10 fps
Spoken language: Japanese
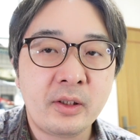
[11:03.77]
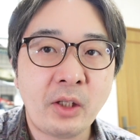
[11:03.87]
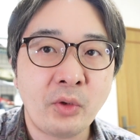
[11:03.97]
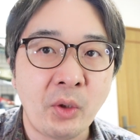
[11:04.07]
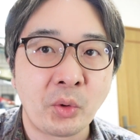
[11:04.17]

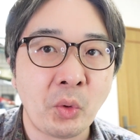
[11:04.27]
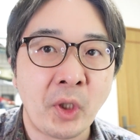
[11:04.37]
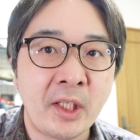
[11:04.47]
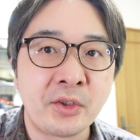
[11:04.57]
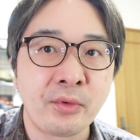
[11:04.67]
なので音
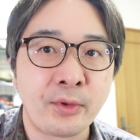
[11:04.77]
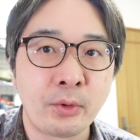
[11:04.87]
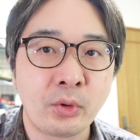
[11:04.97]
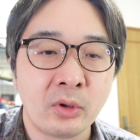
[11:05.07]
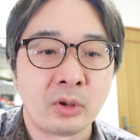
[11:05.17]
を編集す
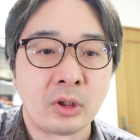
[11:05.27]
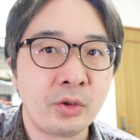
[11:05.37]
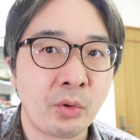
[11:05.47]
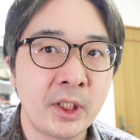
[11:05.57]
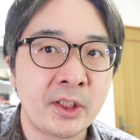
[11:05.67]
ると、より